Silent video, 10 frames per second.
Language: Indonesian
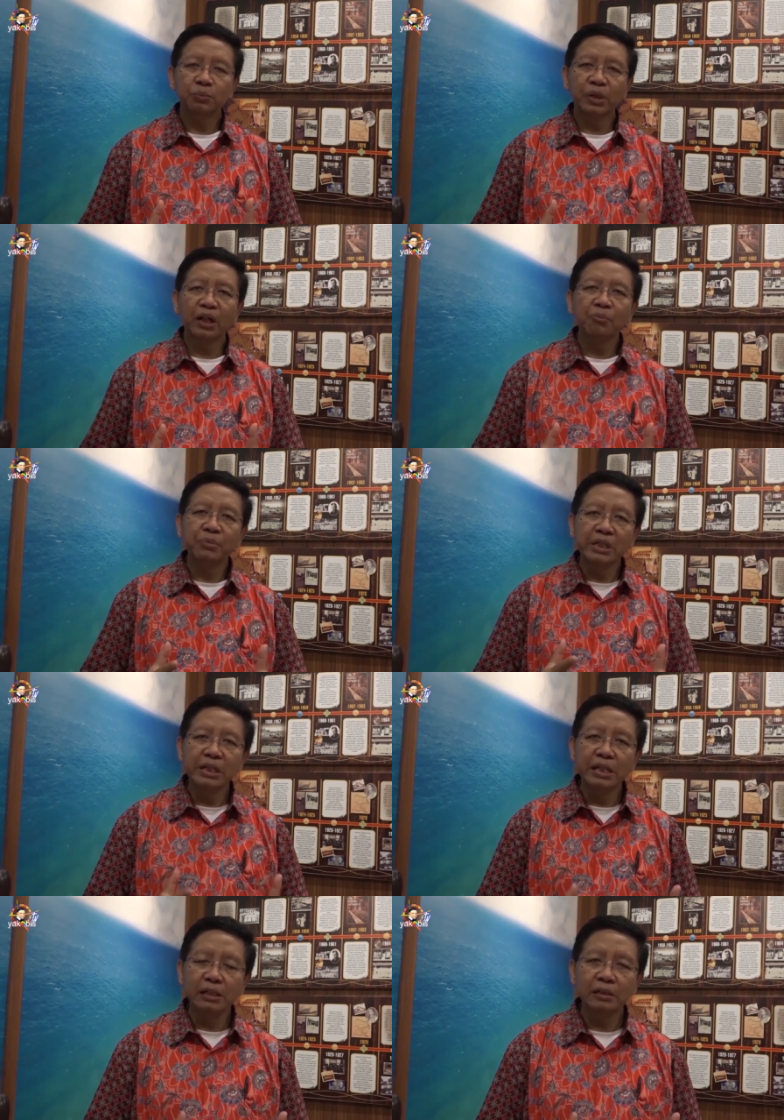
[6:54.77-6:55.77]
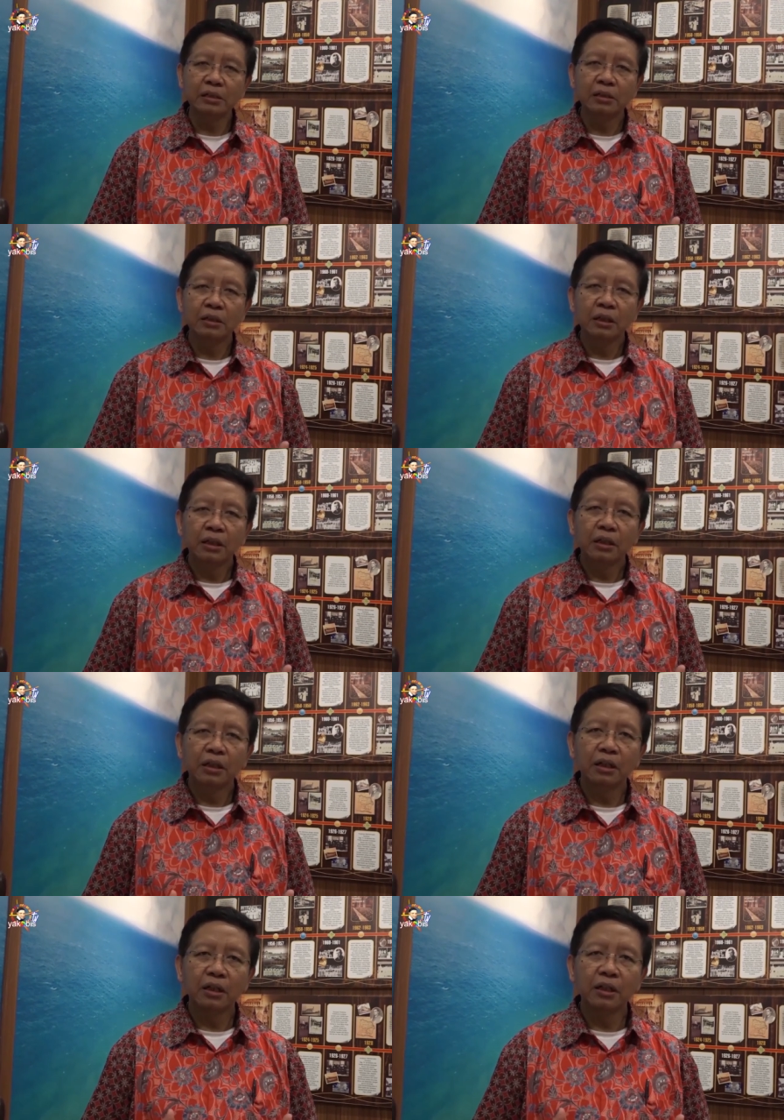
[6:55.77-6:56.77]
pengabdian
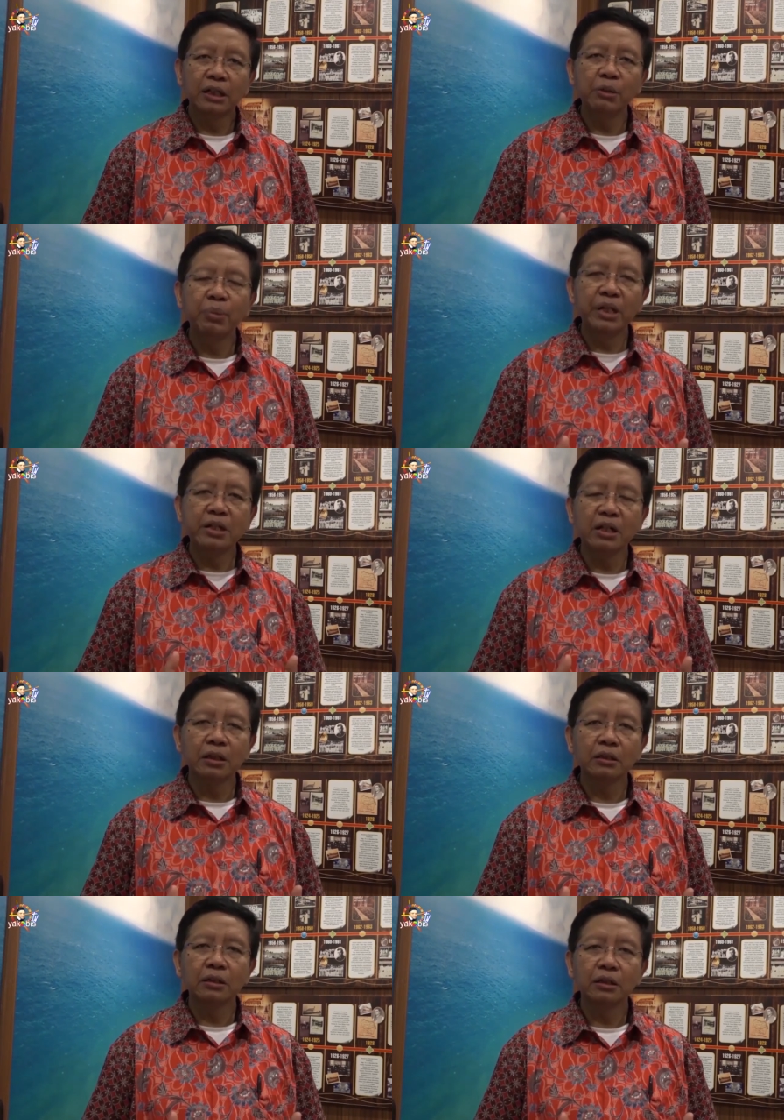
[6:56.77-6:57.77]
eh, di bidang